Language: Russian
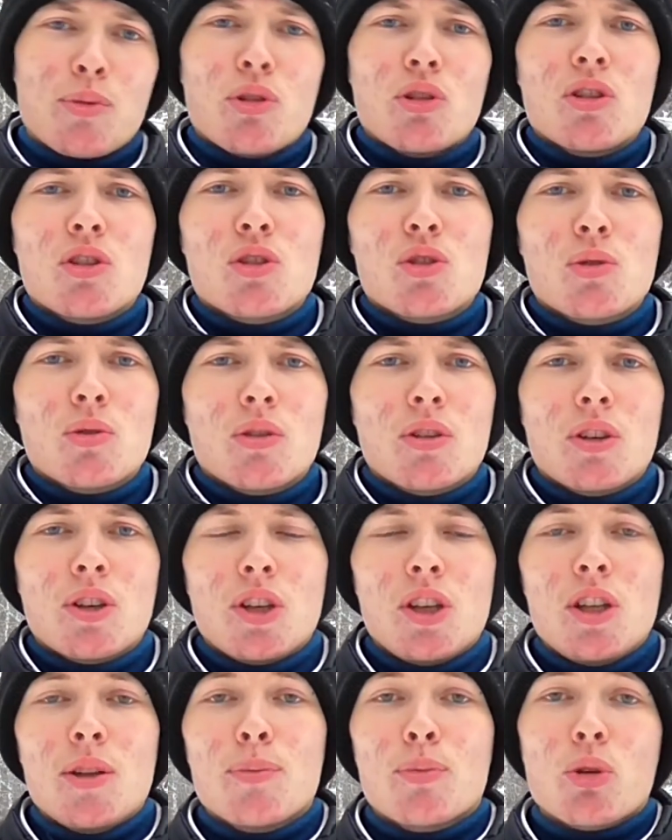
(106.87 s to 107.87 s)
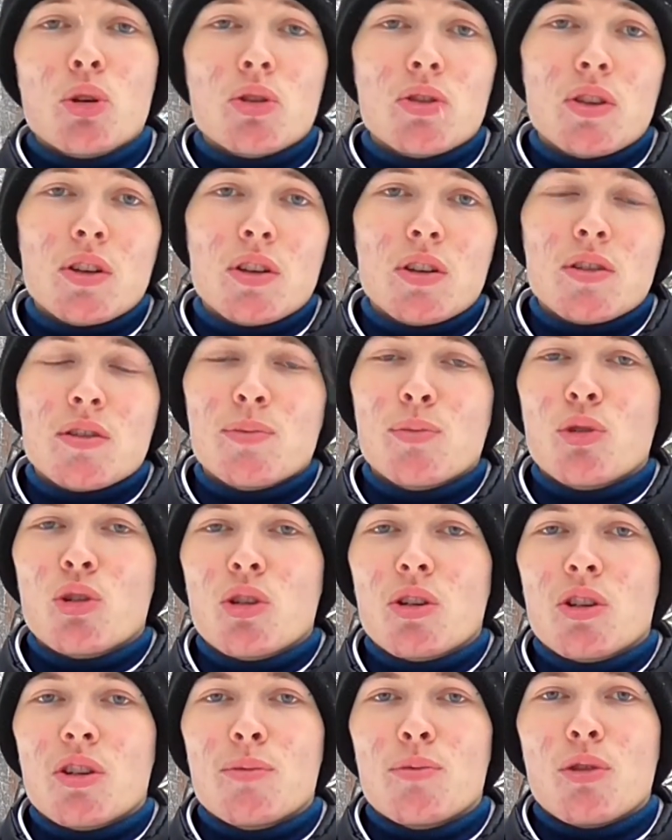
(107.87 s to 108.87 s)
по лесу или просто
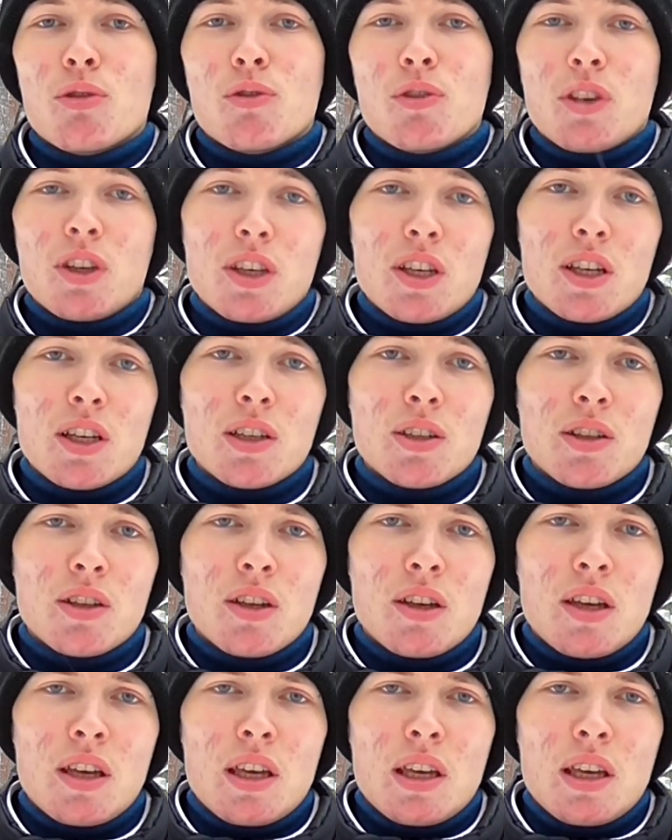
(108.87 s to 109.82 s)
сбора грибов и ягод –